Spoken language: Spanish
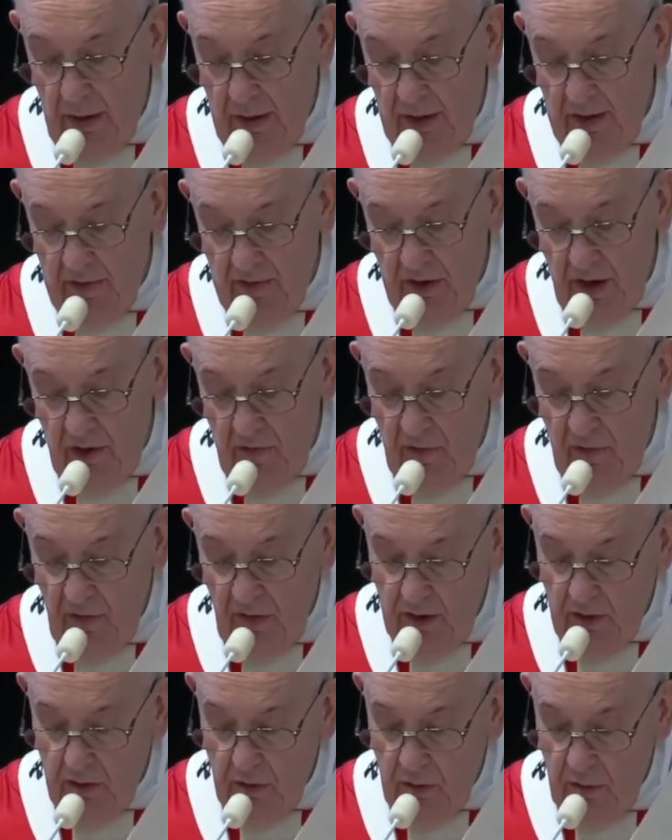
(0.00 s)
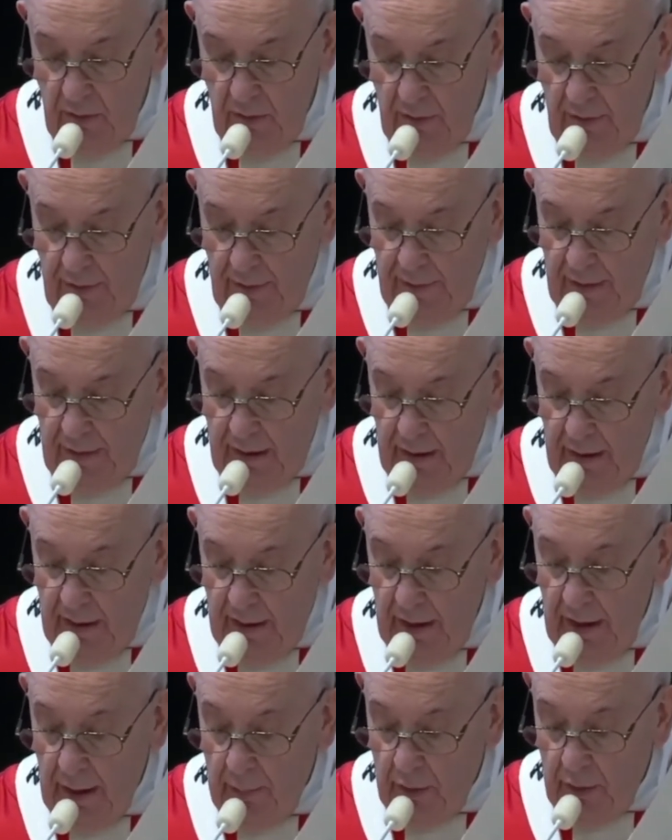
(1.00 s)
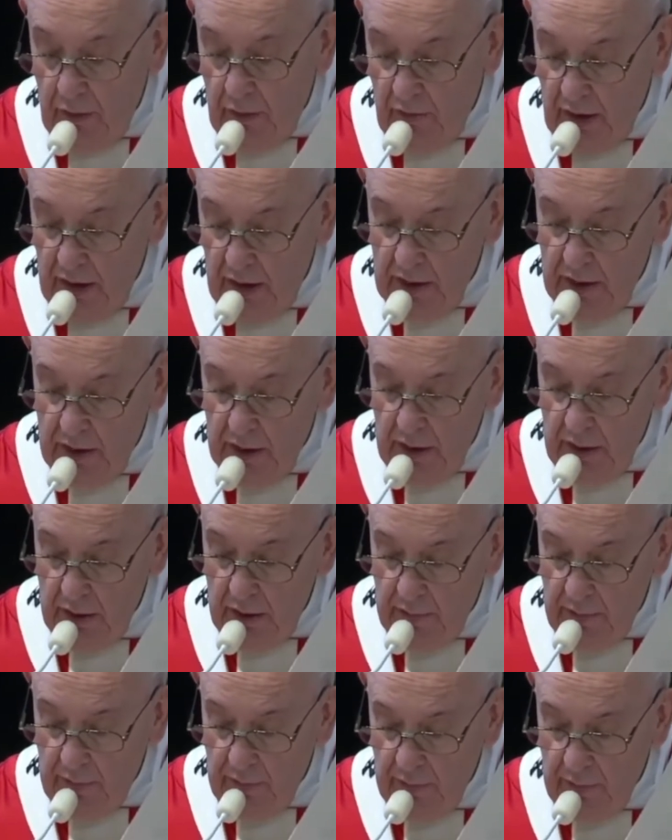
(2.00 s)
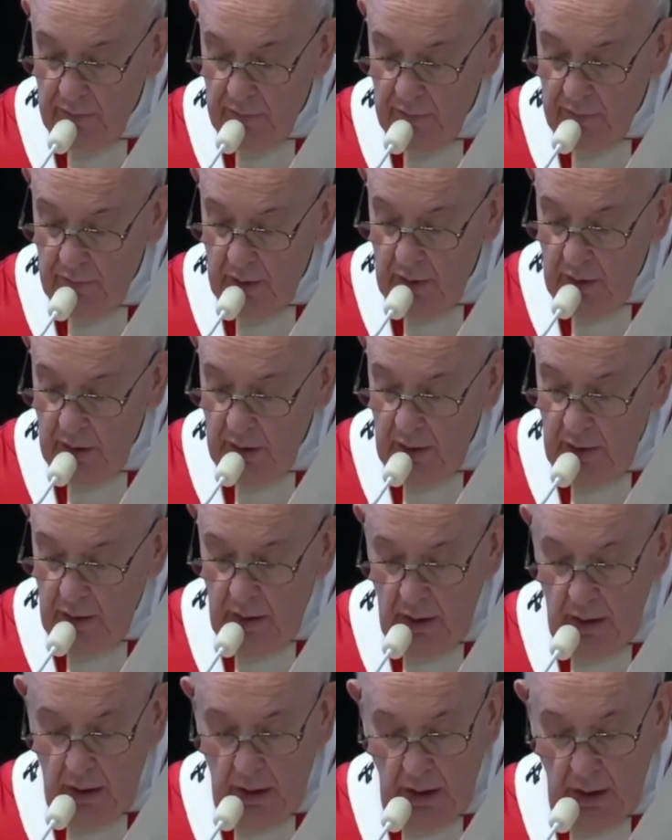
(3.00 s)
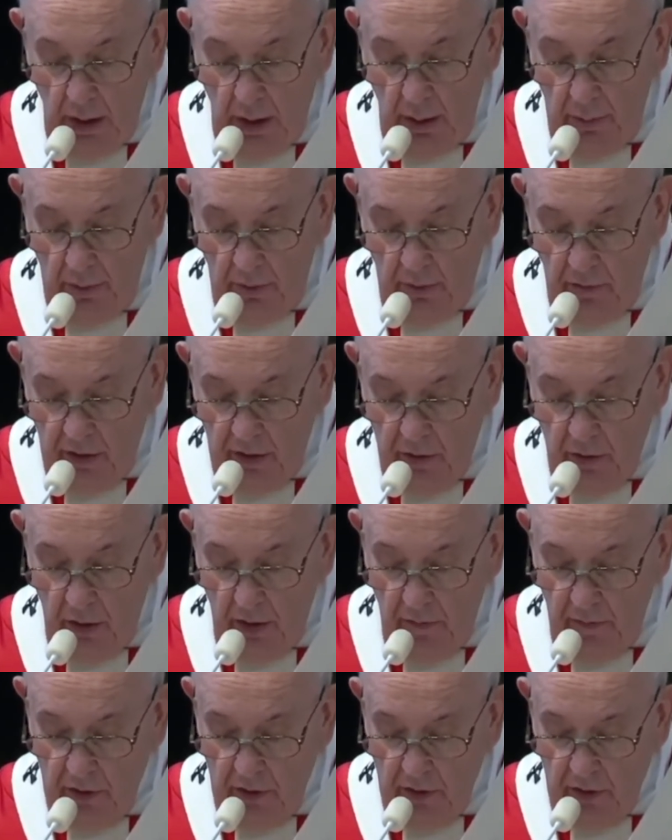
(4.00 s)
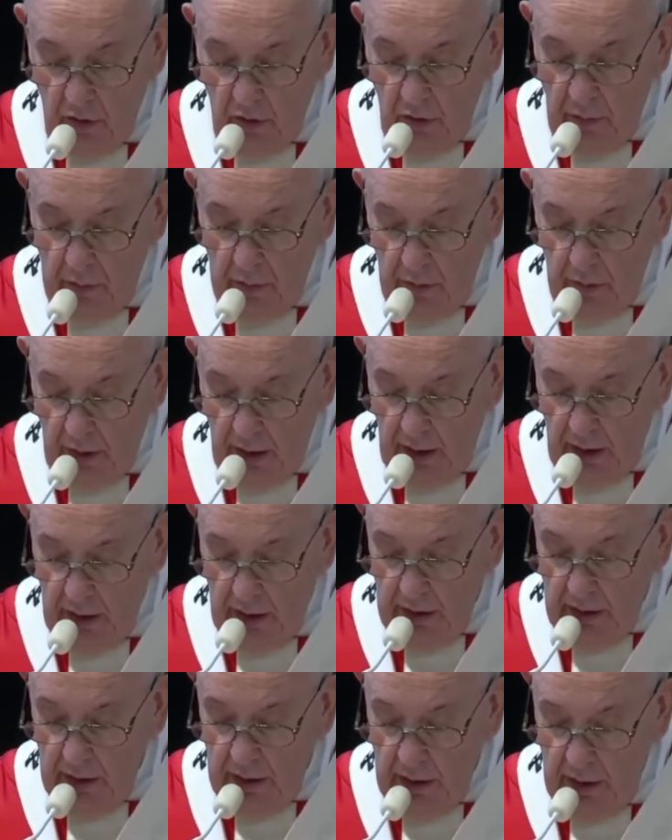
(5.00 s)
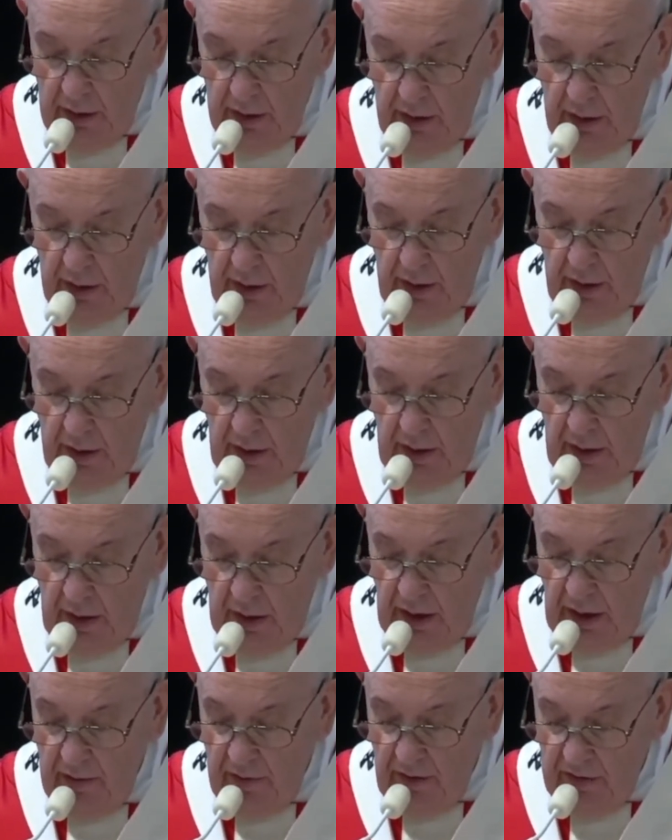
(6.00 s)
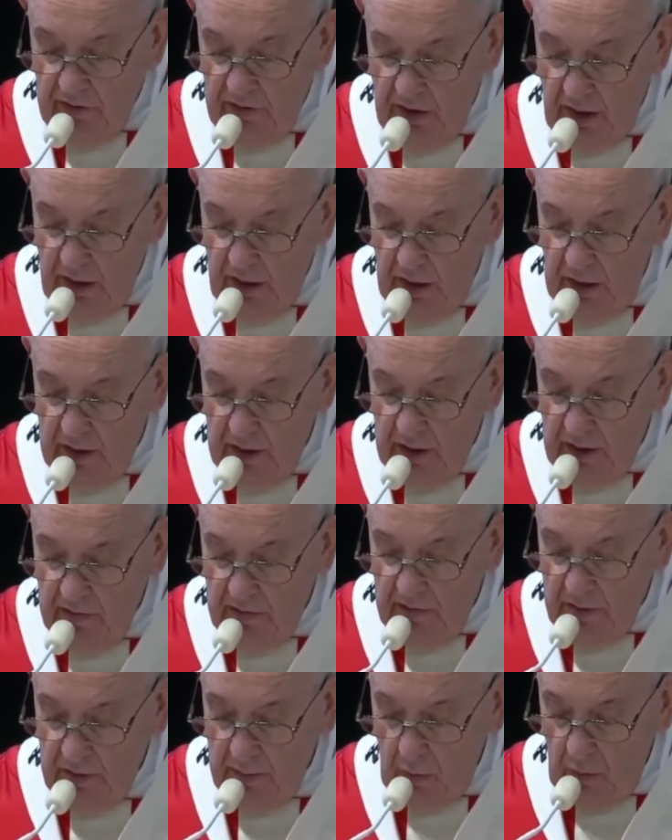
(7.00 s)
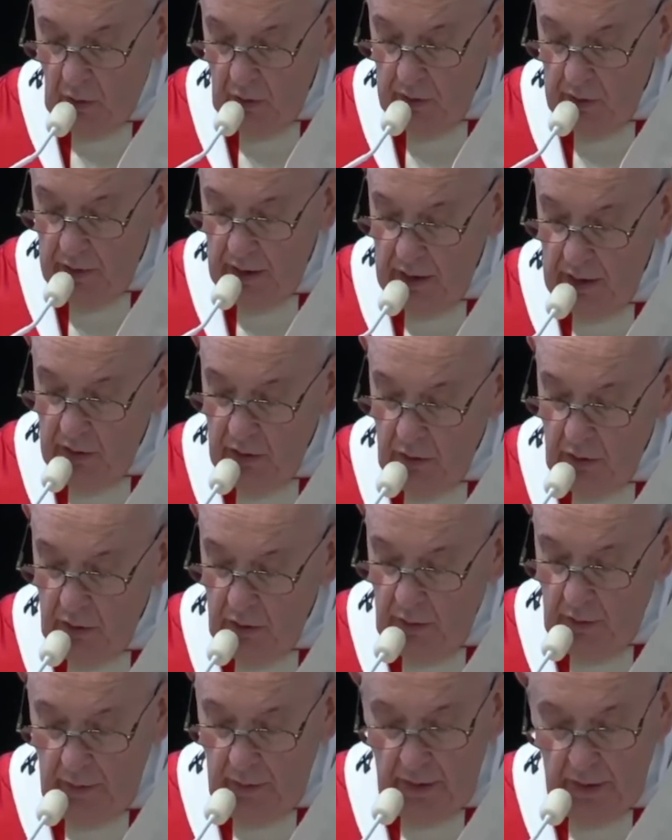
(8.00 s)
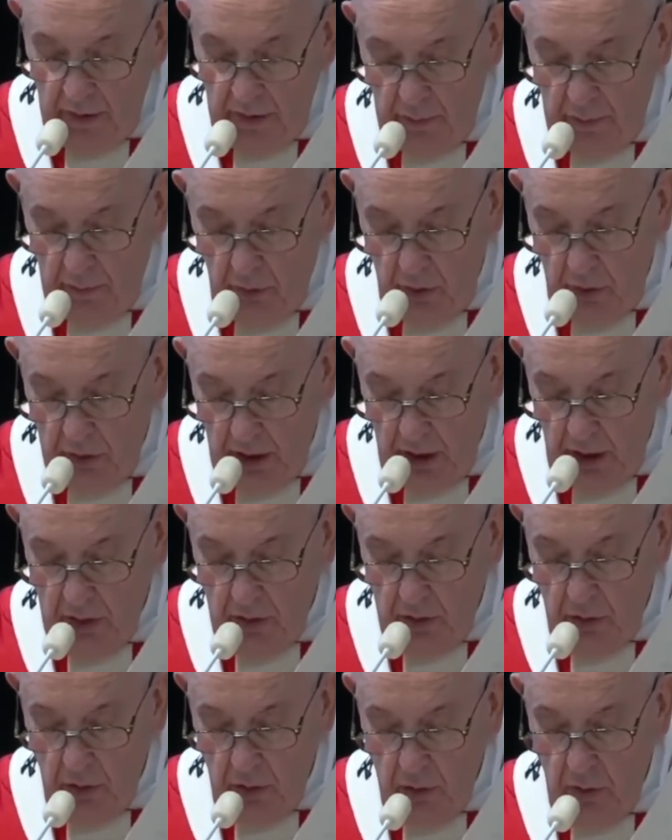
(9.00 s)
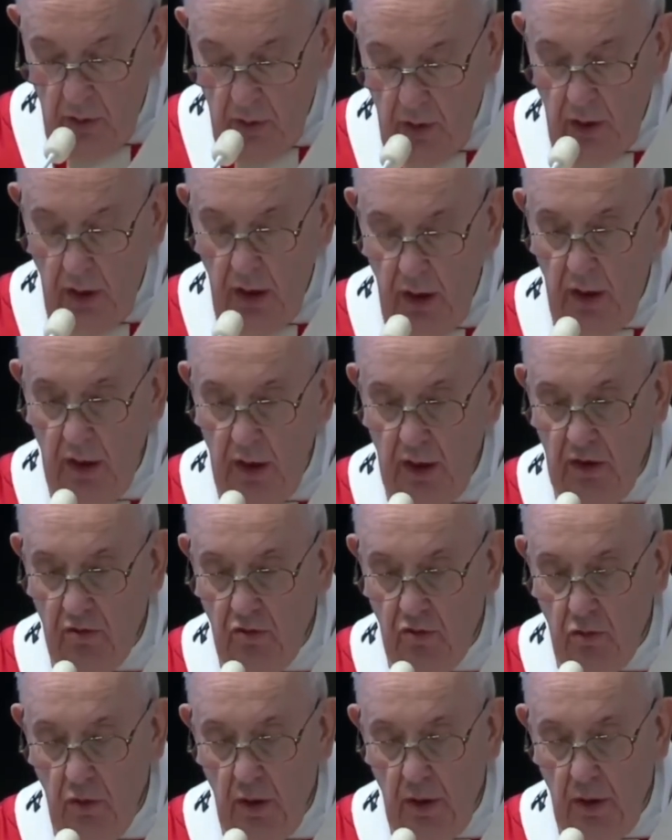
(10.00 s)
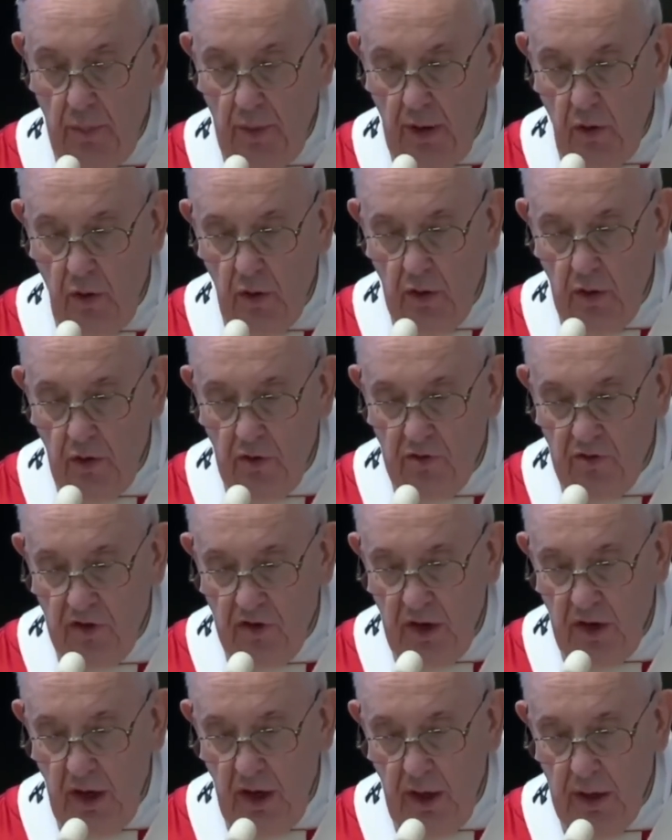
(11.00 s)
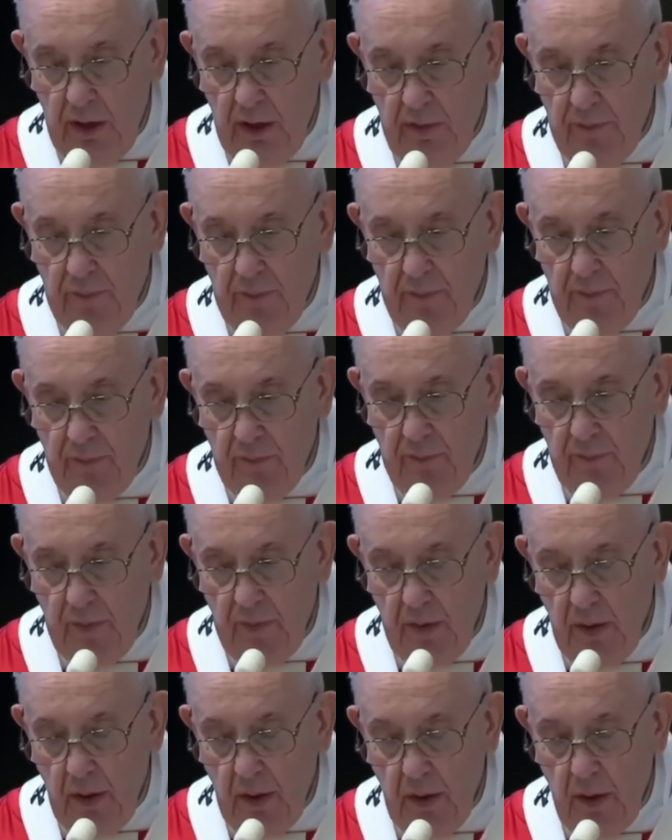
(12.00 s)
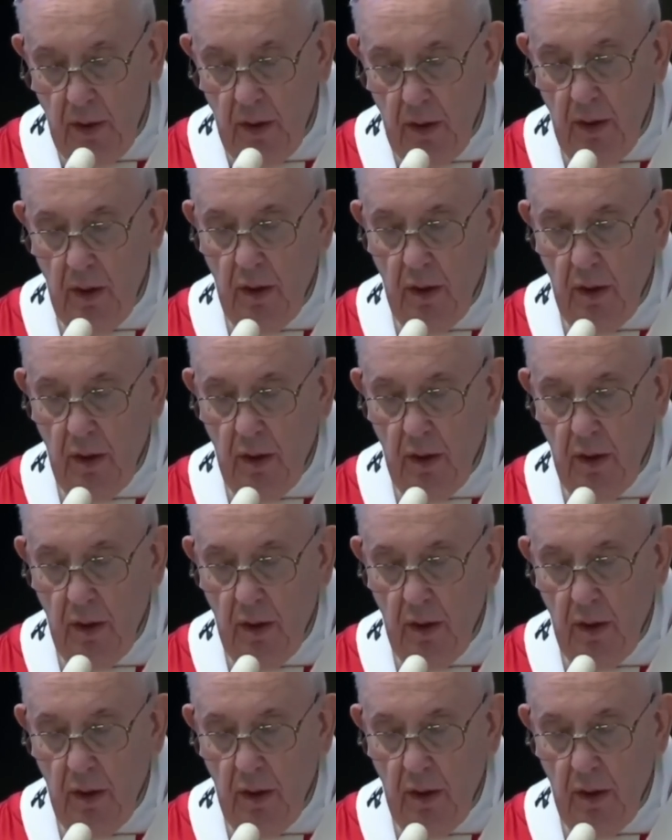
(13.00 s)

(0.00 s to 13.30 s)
extrema pero el hecho es que en verdad lo experimentó. Comprobó el abandono más grande que los evangelios testimonian recogiendo sus palabras originales.